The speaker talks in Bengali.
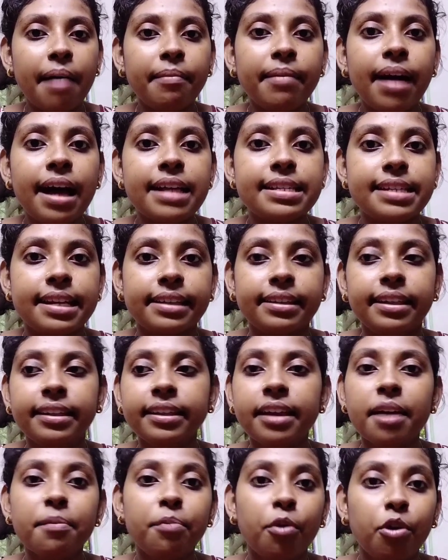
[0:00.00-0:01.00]
মামা
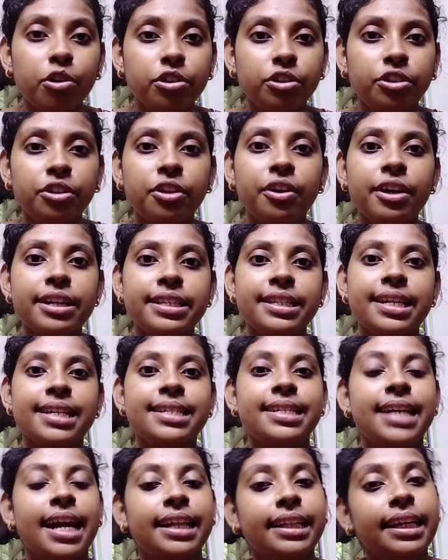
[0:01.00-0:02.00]
যেদিনকে ভর্তি হয়েছে
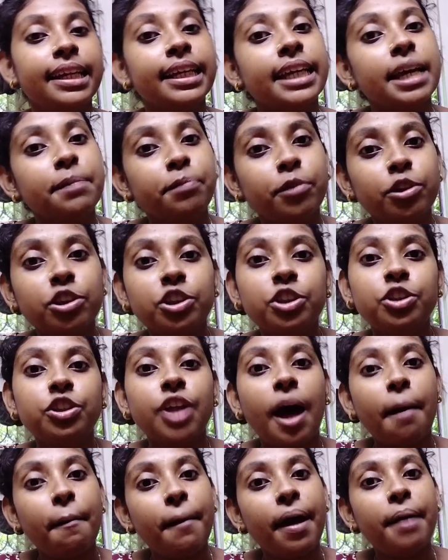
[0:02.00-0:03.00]
সেদিনকে
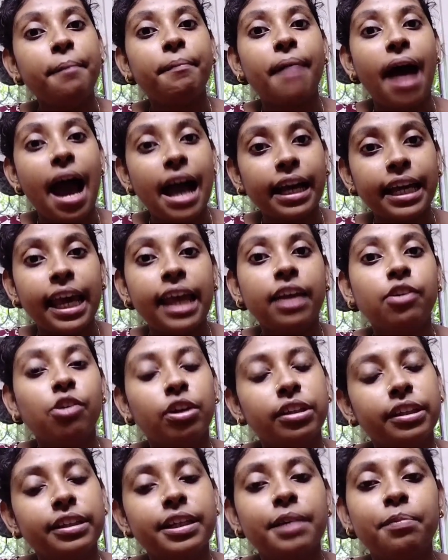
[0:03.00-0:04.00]
পর্যন্ত আমার মাকে এই
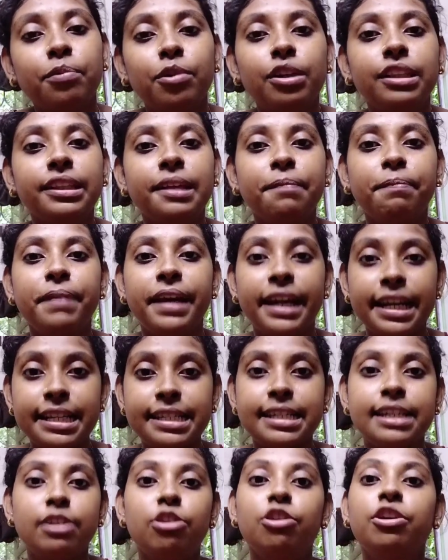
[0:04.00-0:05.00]
কথাটা বলতে
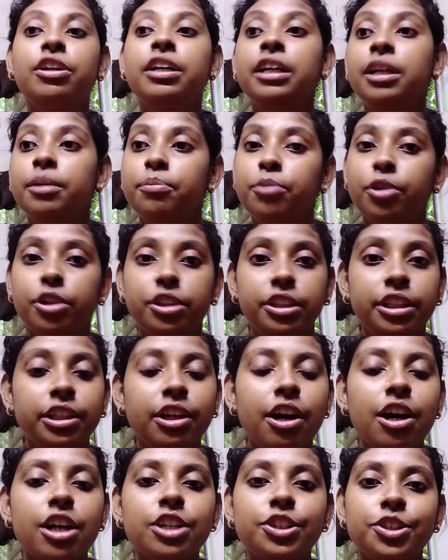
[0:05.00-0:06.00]
পেরেছিল
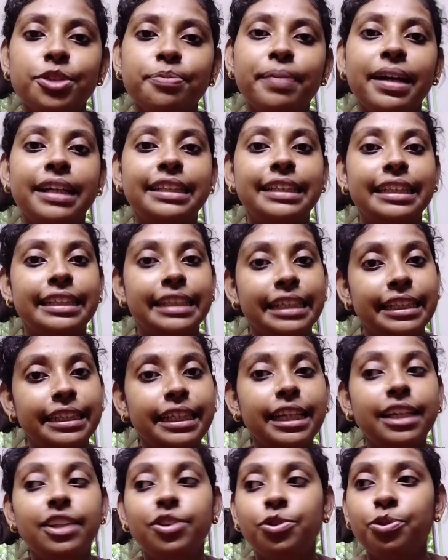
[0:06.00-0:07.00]
ভর্তি করার সময় যে
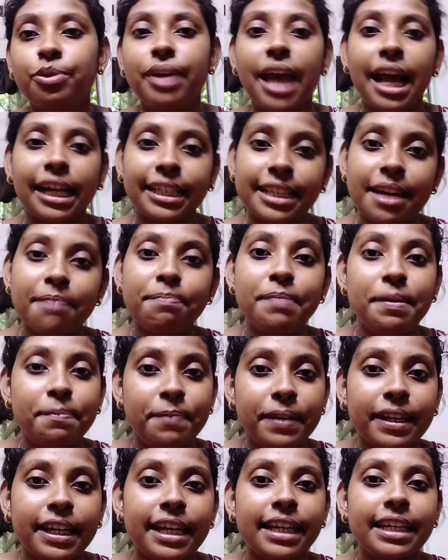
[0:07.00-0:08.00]
দিদি তুই একটা
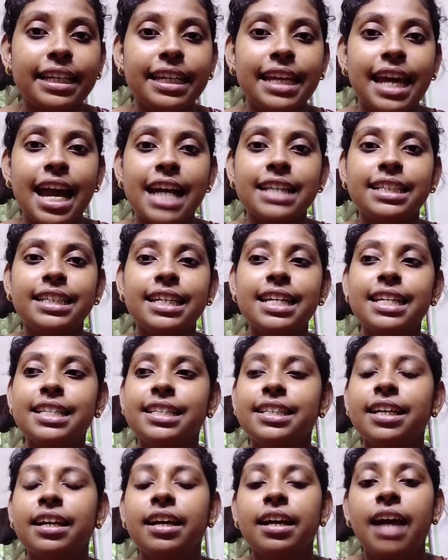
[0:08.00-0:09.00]
পিপি কিট নিয়ে
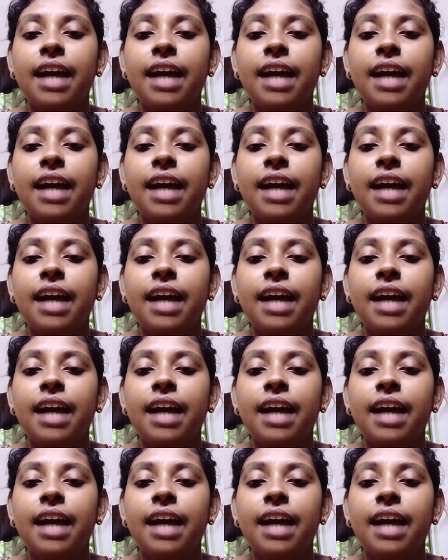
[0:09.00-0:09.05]
আসিস